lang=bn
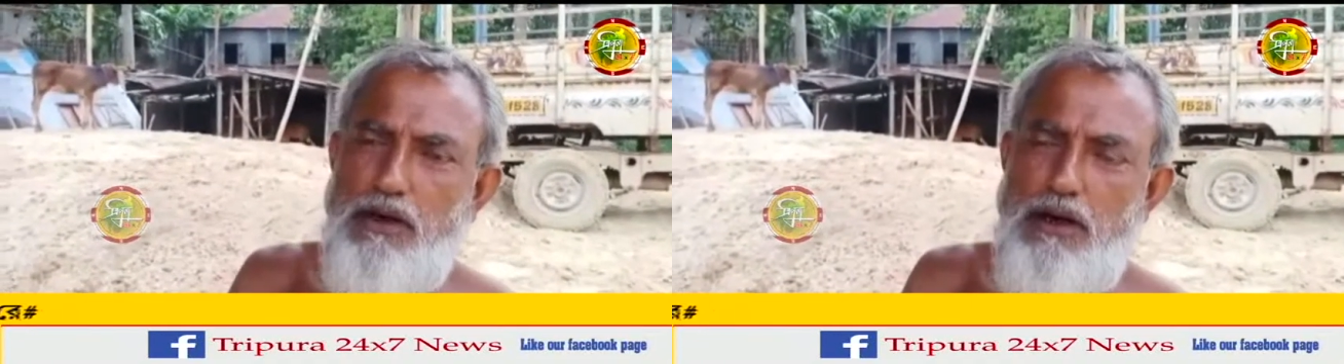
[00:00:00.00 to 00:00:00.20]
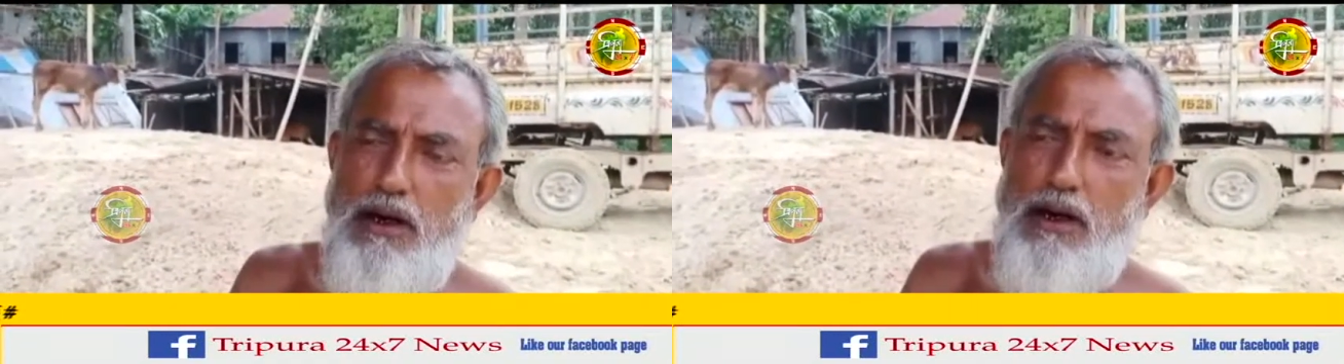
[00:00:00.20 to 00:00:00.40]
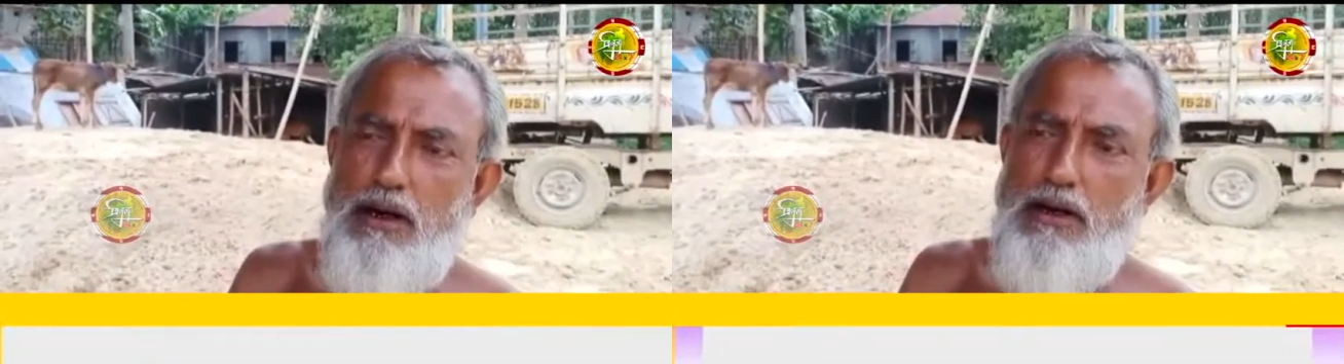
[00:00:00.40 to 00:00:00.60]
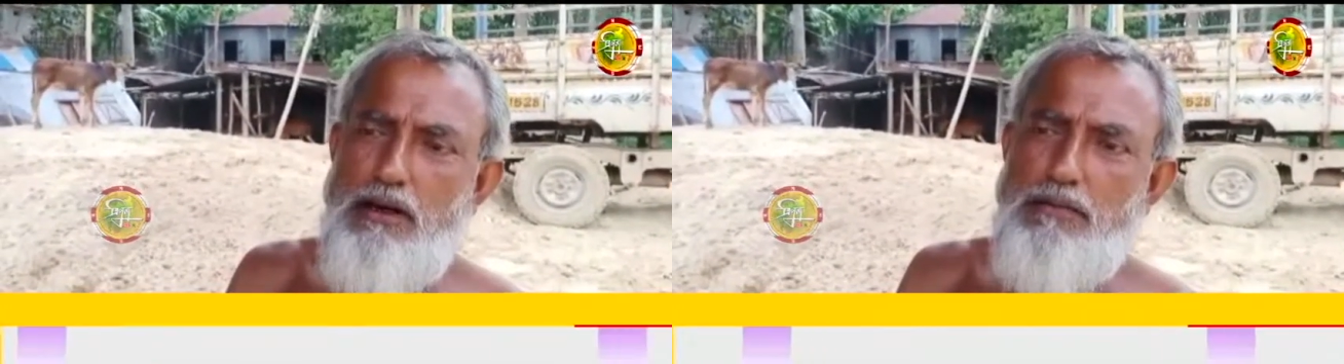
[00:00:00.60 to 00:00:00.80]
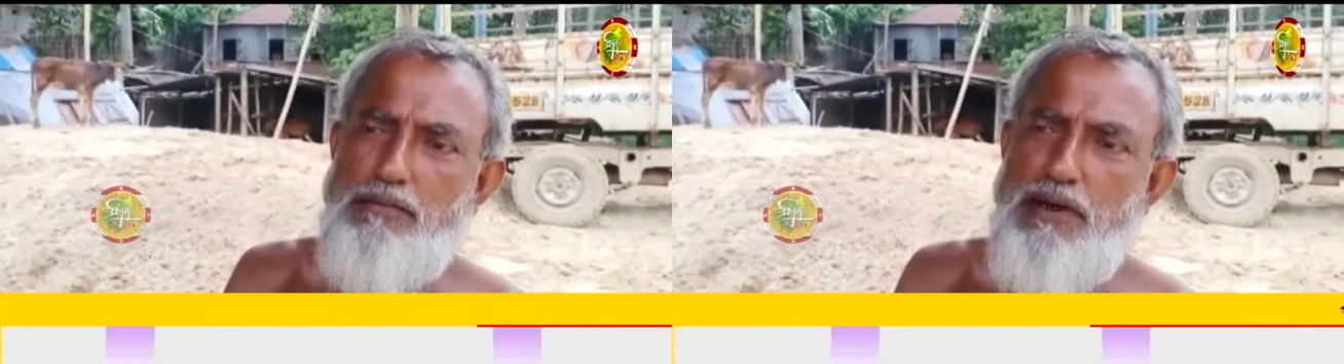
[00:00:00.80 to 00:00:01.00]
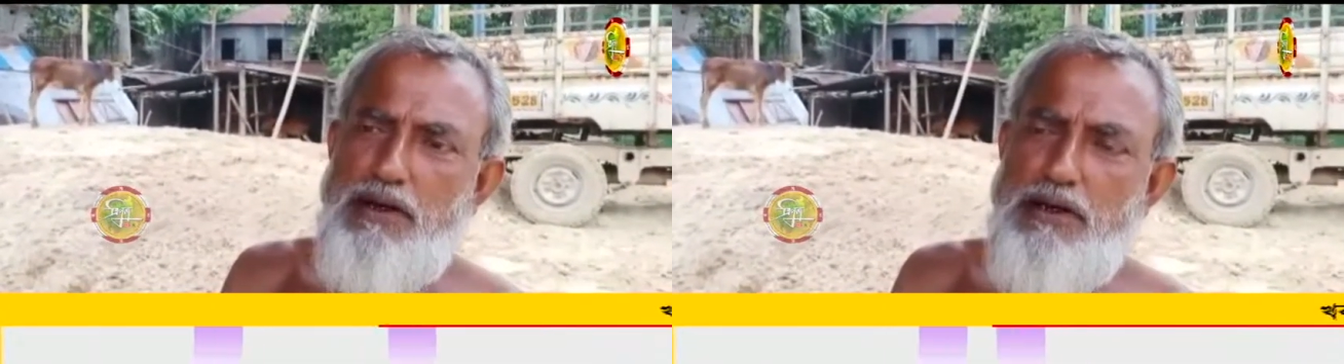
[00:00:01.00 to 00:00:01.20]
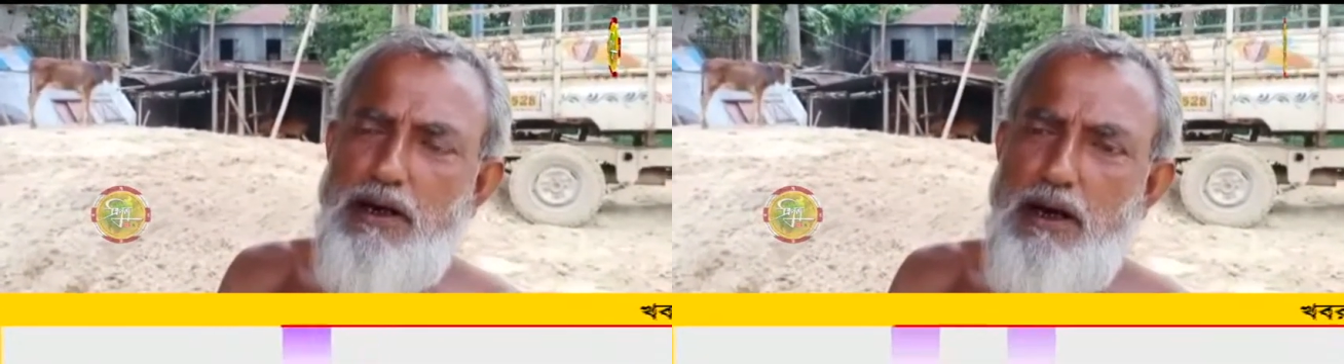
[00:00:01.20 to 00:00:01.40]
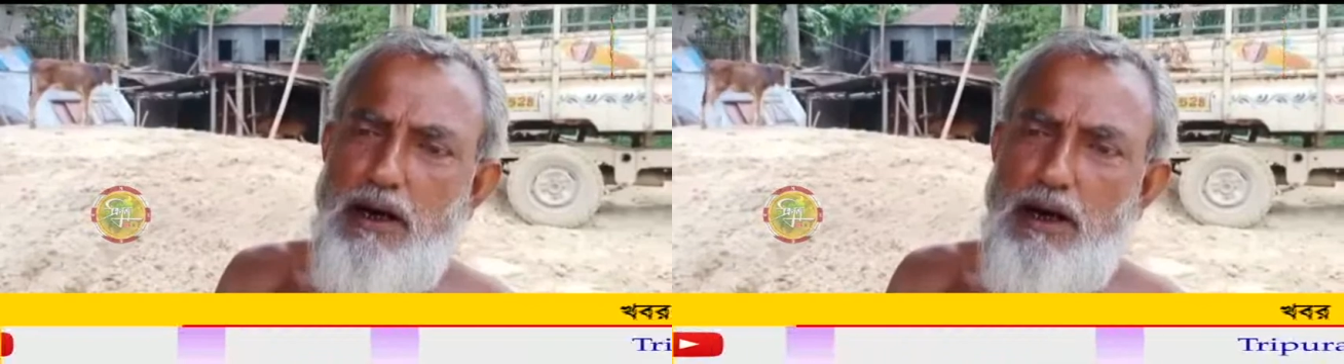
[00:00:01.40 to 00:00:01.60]
এটা
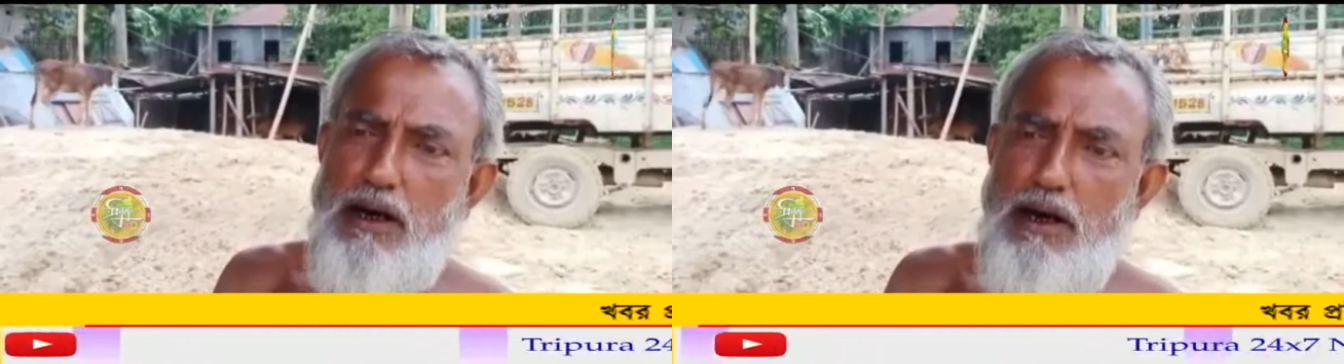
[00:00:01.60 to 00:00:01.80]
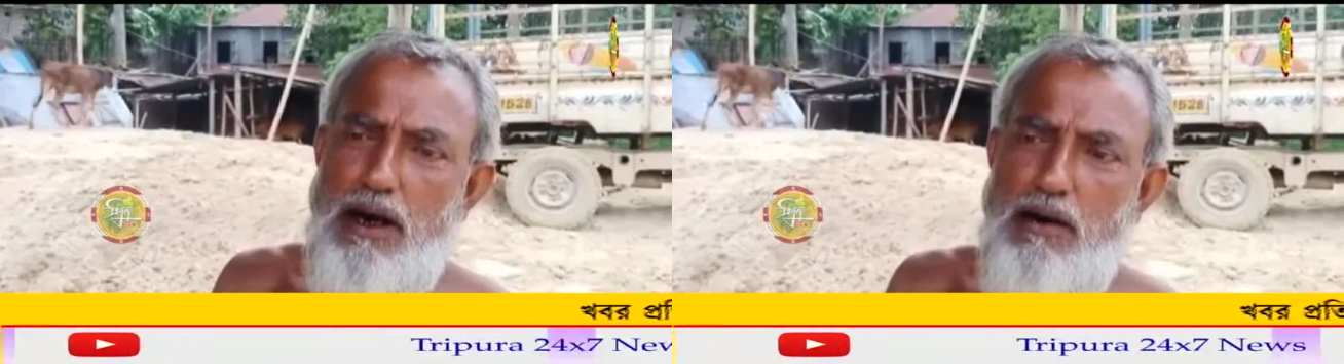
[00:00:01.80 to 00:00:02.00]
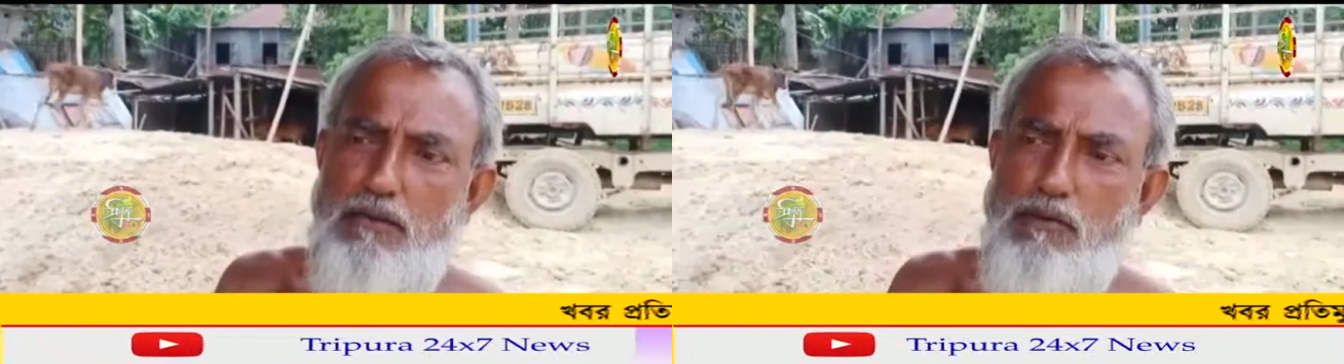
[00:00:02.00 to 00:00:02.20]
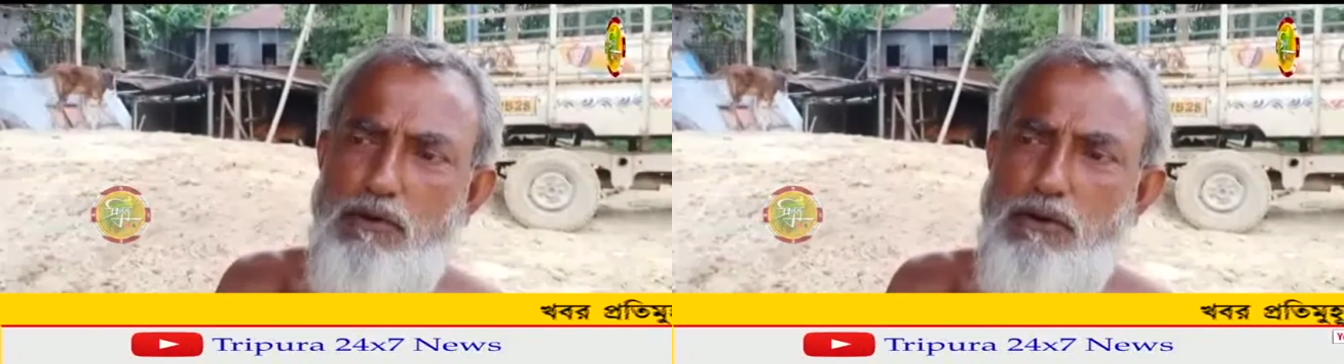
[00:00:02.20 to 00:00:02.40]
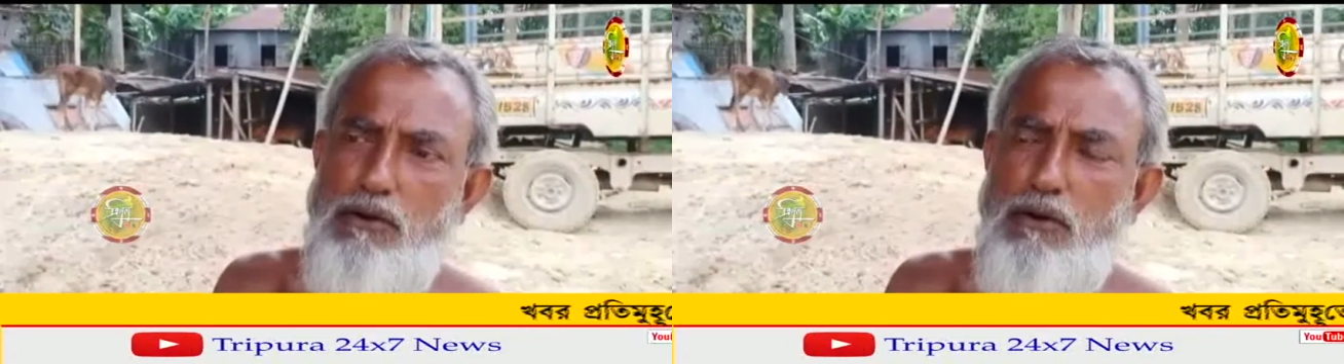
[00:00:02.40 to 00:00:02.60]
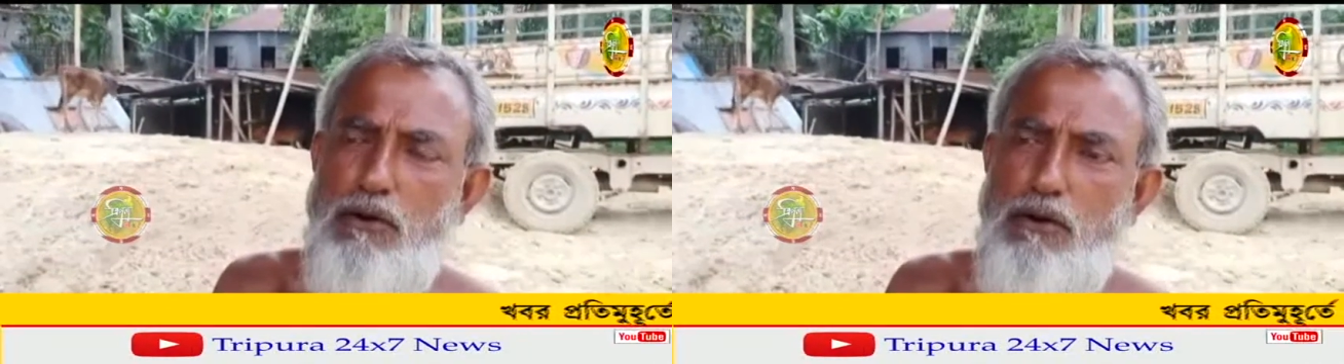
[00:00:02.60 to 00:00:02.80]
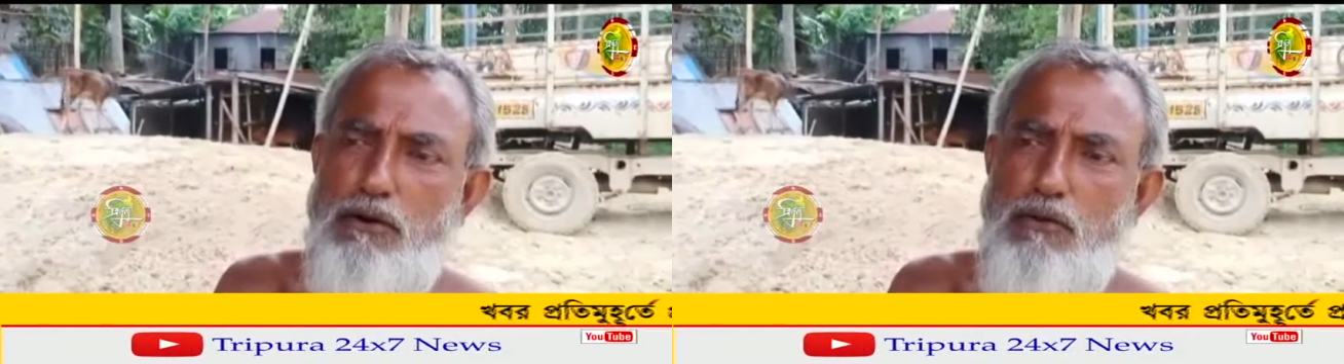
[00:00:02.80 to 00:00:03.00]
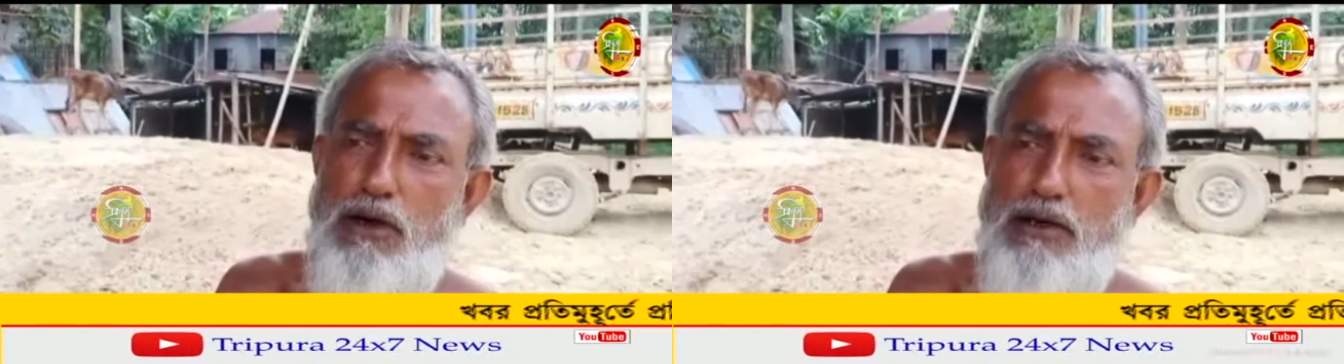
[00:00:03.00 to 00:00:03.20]
ব্রিজটা আরম্ভ হয়েছিল
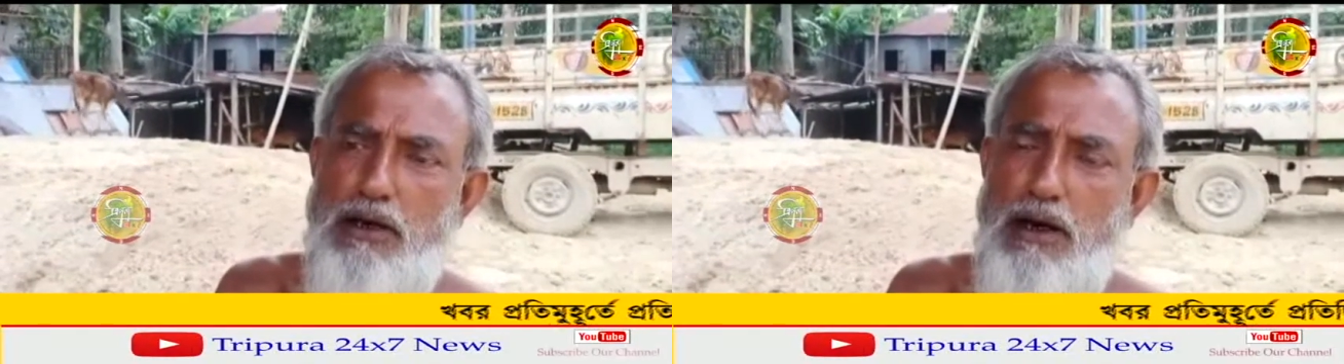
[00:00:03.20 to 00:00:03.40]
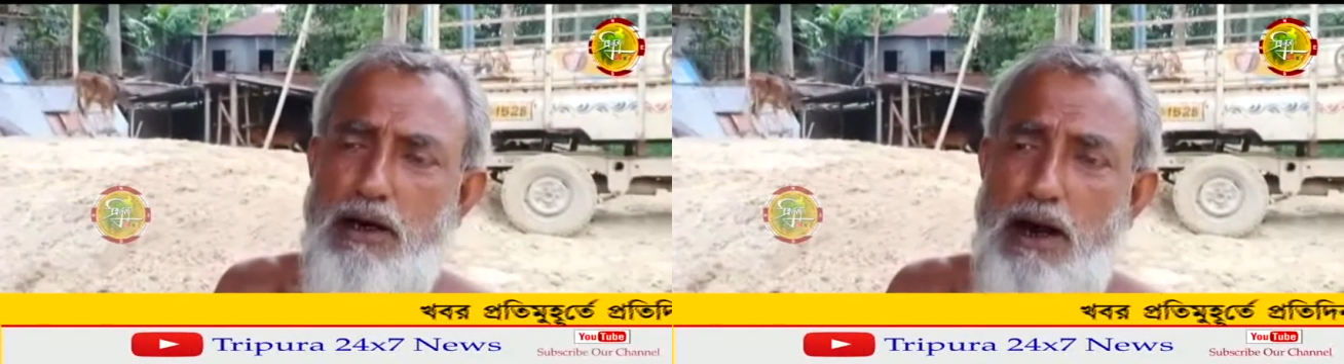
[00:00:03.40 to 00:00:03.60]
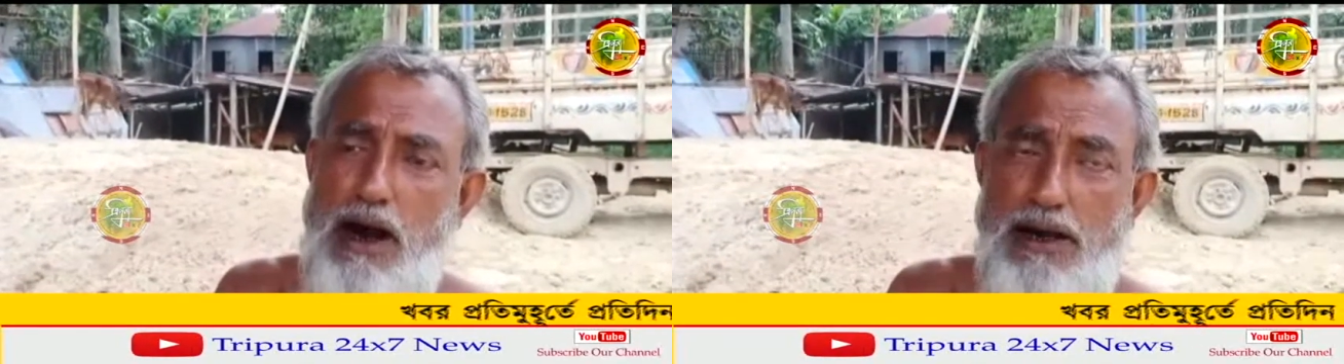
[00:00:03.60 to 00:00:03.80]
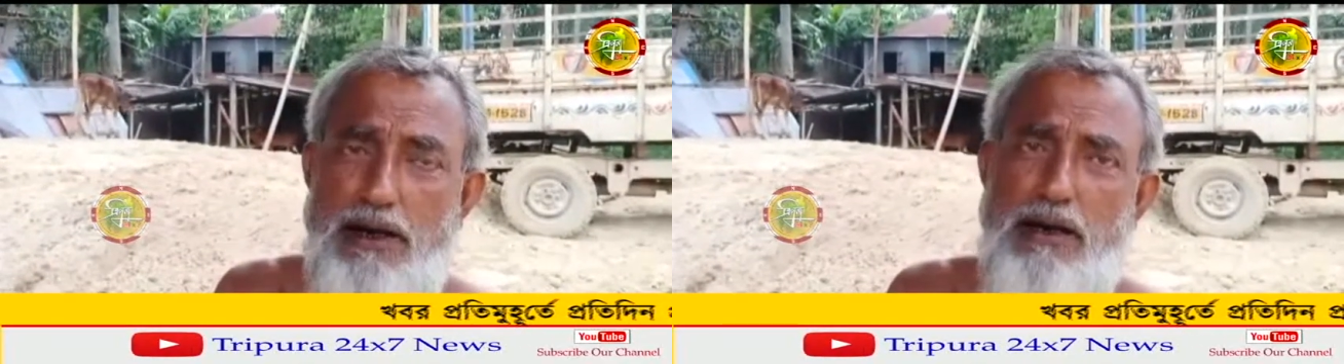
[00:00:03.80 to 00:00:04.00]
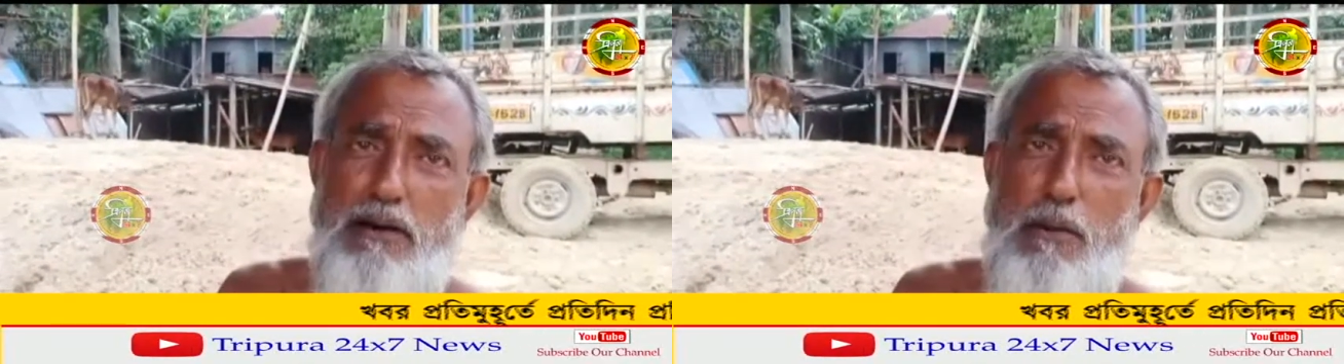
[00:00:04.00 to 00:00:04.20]
দুই হাজার আটে